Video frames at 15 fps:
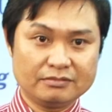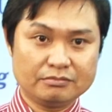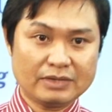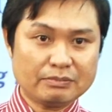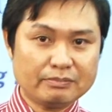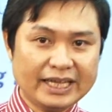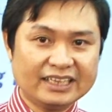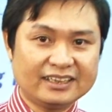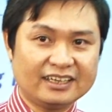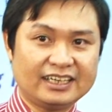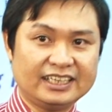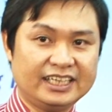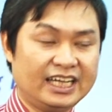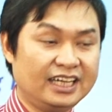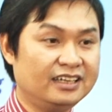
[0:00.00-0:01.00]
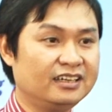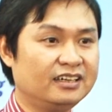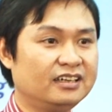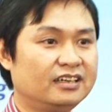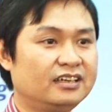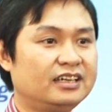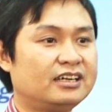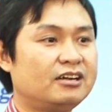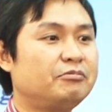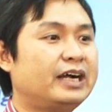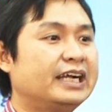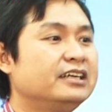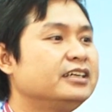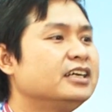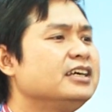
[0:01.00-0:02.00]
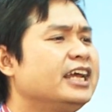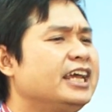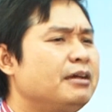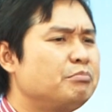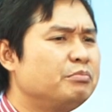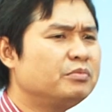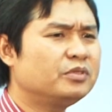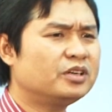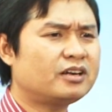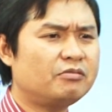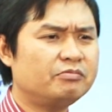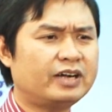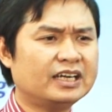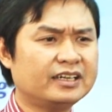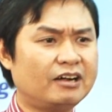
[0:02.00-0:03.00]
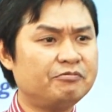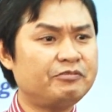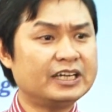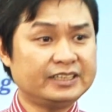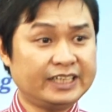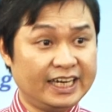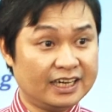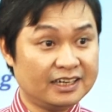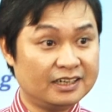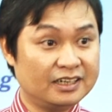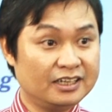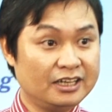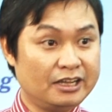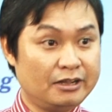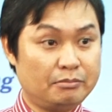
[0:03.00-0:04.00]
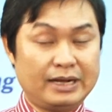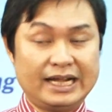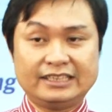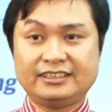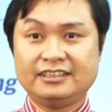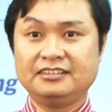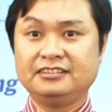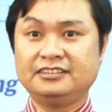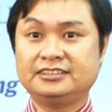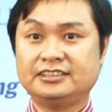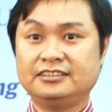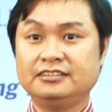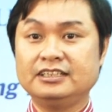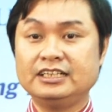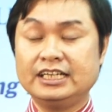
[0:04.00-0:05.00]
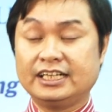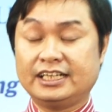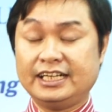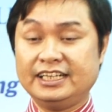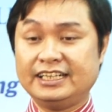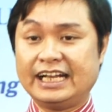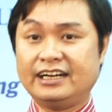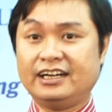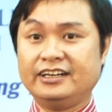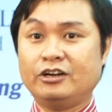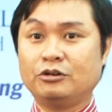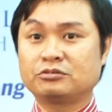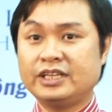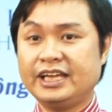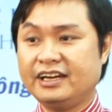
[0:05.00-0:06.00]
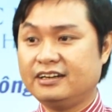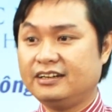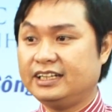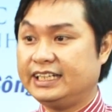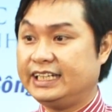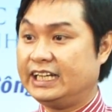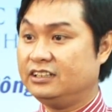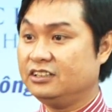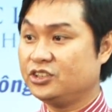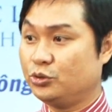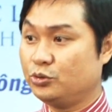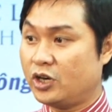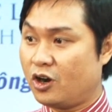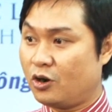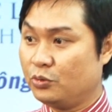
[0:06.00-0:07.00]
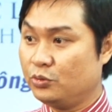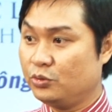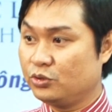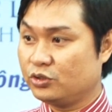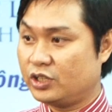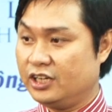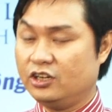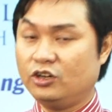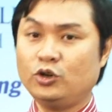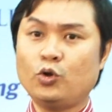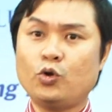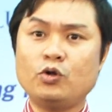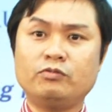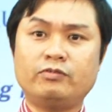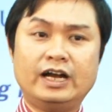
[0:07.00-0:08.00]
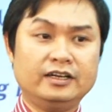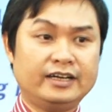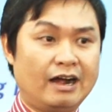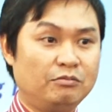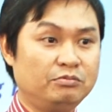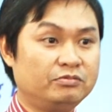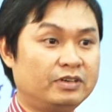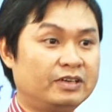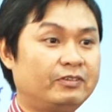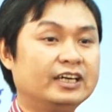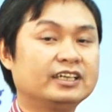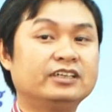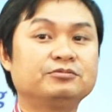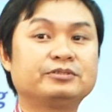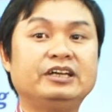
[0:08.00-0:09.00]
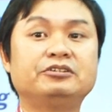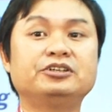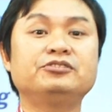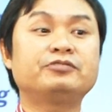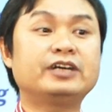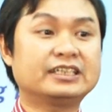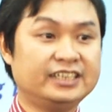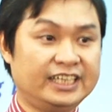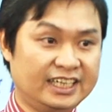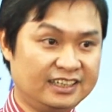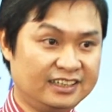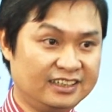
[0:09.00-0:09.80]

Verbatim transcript: bất biến tức là gì là không phải nó đứng im nó không vận động phát triển mà từ sự khi ra đời đầu tiên đó là nhà nước chủ nô thì nó luôn vận động và vận động theo hướng phát triển